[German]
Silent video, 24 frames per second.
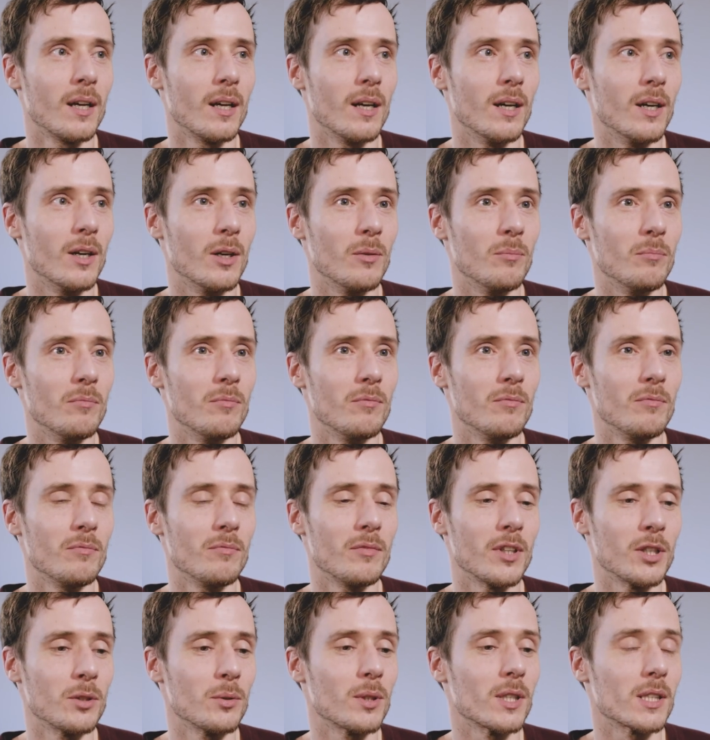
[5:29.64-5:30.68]
Ähm,
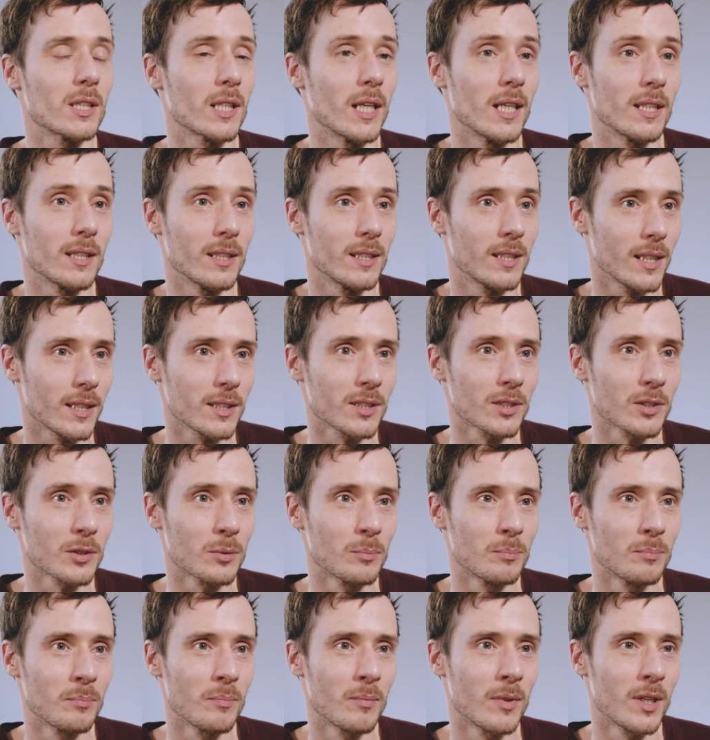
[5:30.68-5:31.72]
wenn du das Geld nicht
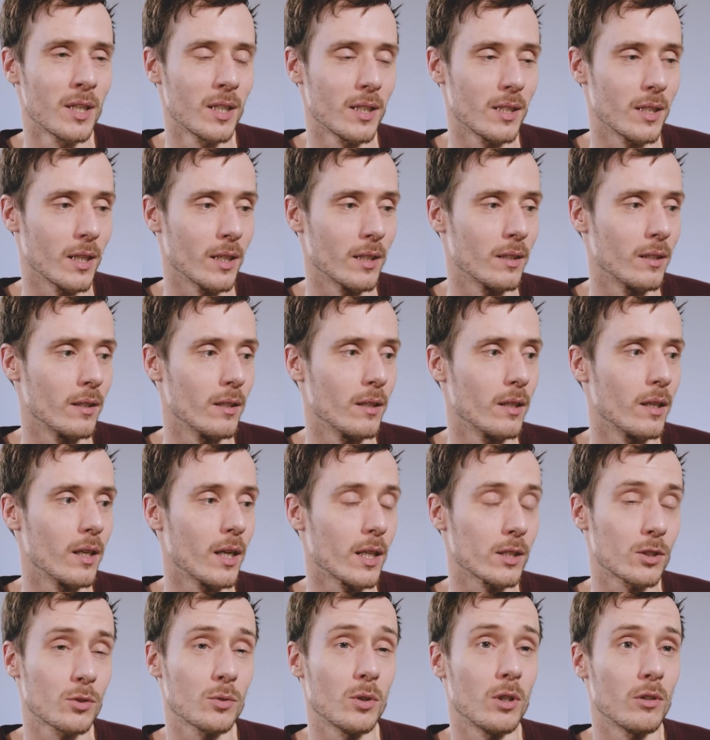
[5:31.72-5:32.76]
hast, dann
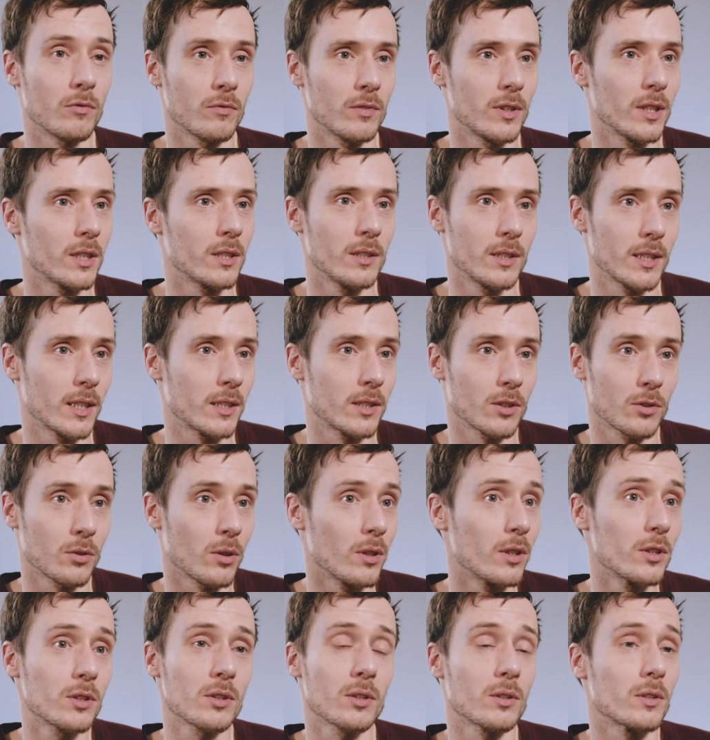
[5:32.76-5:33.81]
hast du hoffentlich ein sehr, sehr
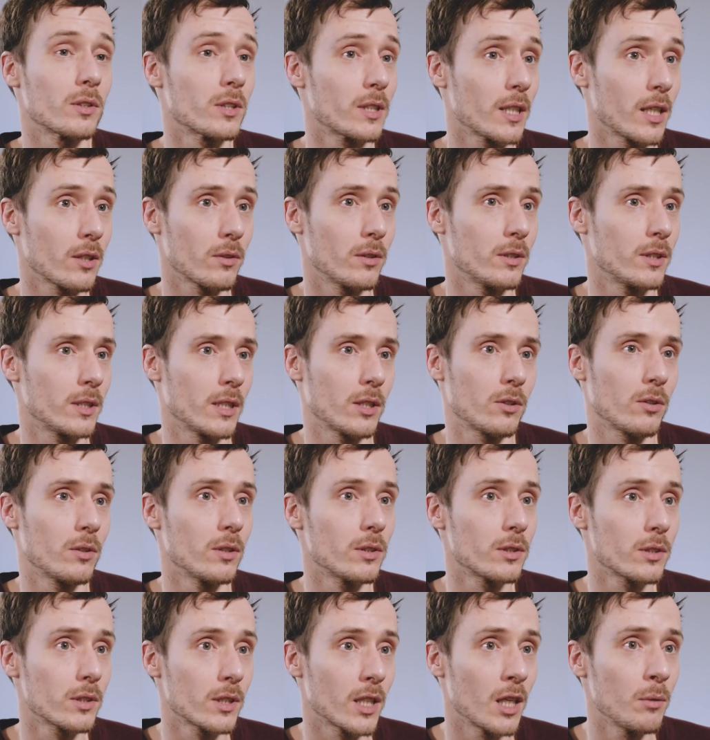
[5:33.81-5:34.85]
tolles Konzert oder ein sehr
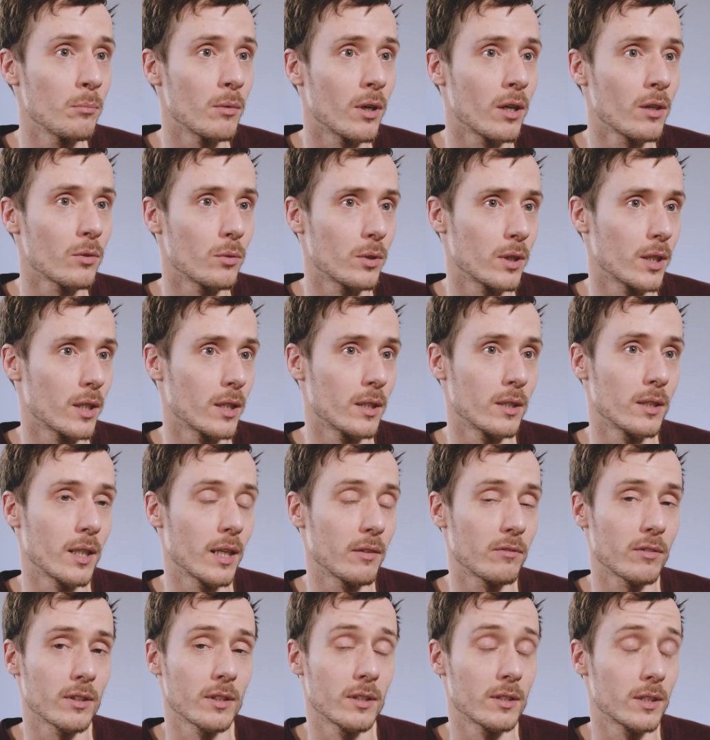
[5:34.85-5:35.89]
tolles Thema oder
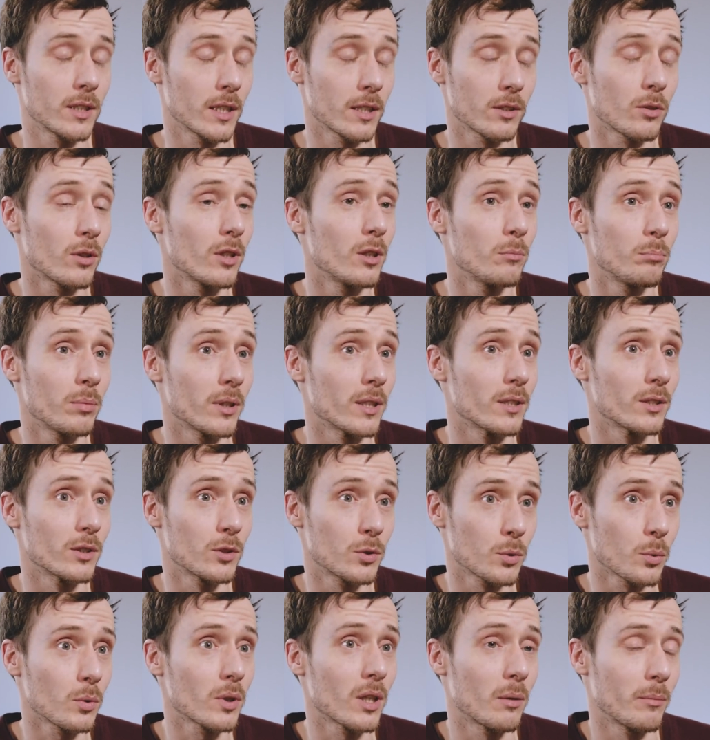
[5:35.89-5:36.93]
einfach eine sehr tolle
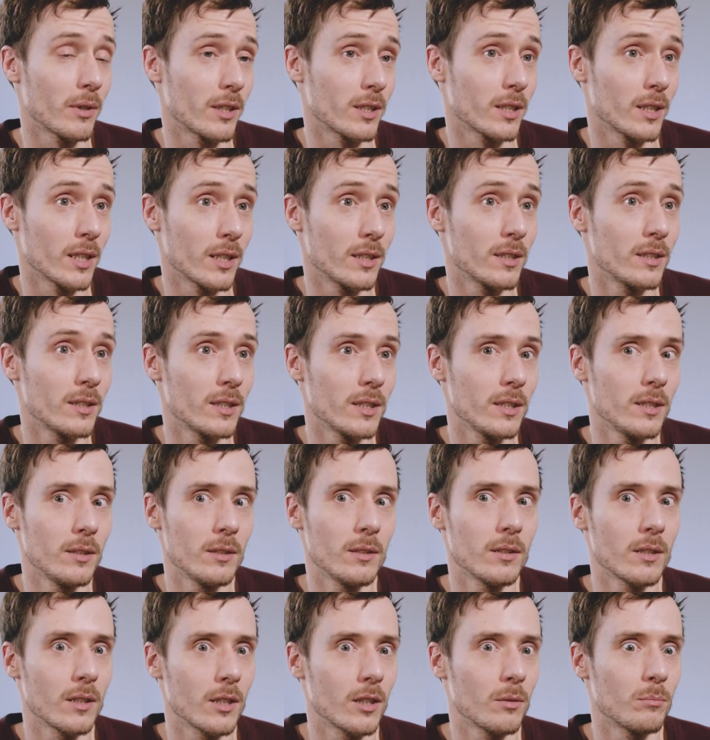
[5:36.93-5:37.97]
Person am anderen Ende,
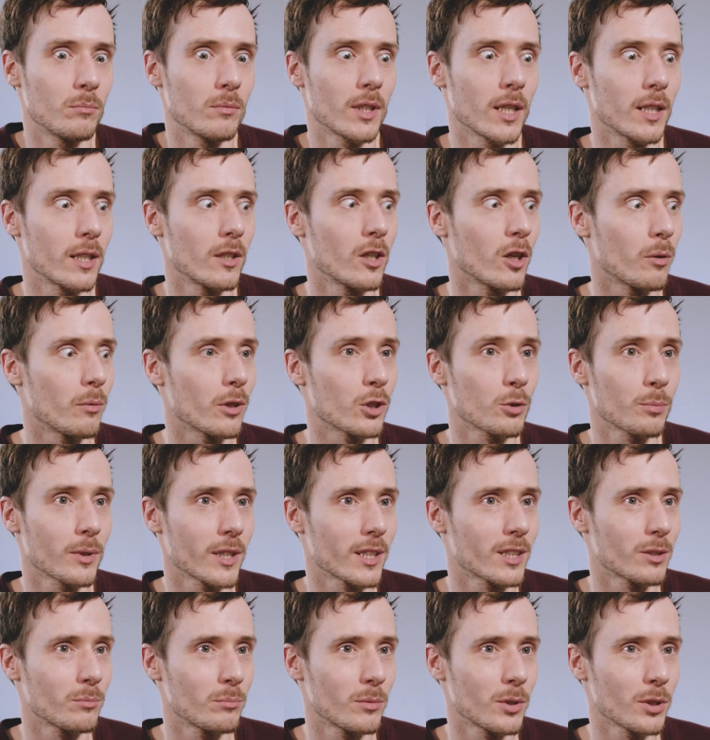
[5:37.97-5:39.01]
die ähm, gerne darüber
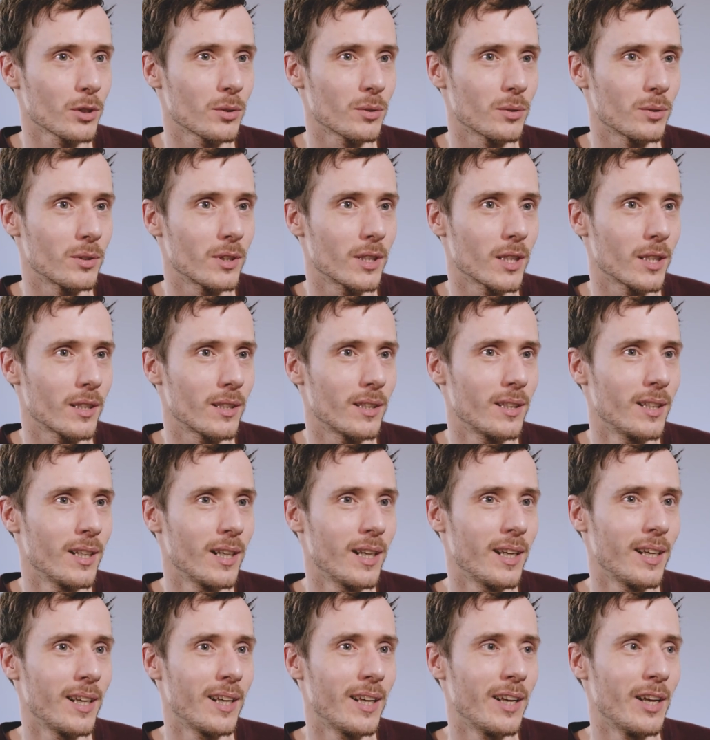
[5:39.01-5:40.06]
sprechen möchte. Und dann
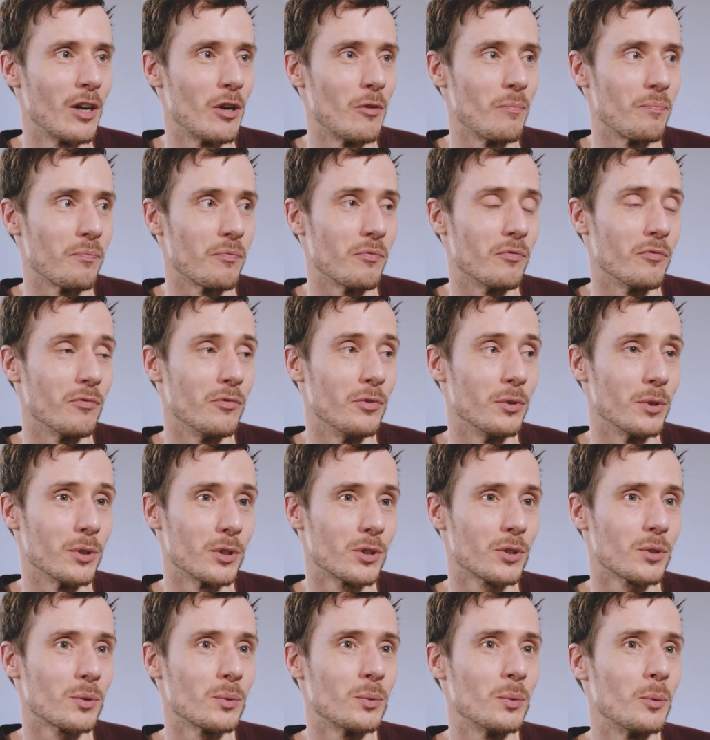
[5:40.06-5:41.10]

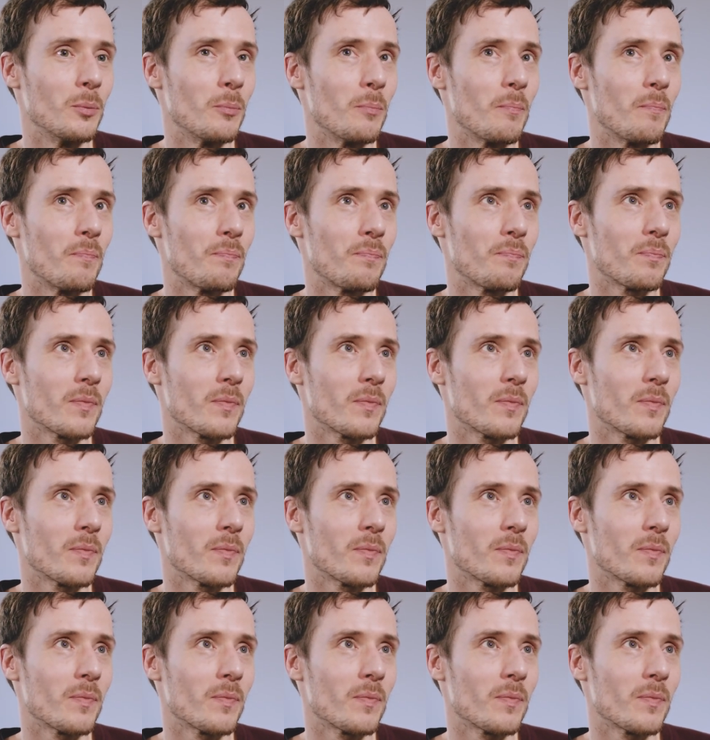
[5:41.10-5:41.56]
würdest du